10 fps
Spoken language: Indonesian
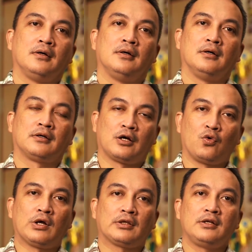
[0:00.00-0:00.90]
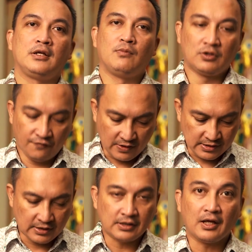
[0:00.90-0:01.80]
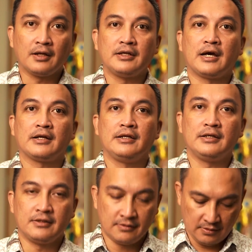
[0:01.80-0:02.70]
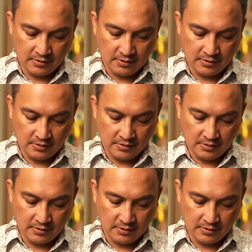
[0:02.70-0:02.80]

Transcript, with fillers: uh, kekuatan dan motivasi kita di hari ini.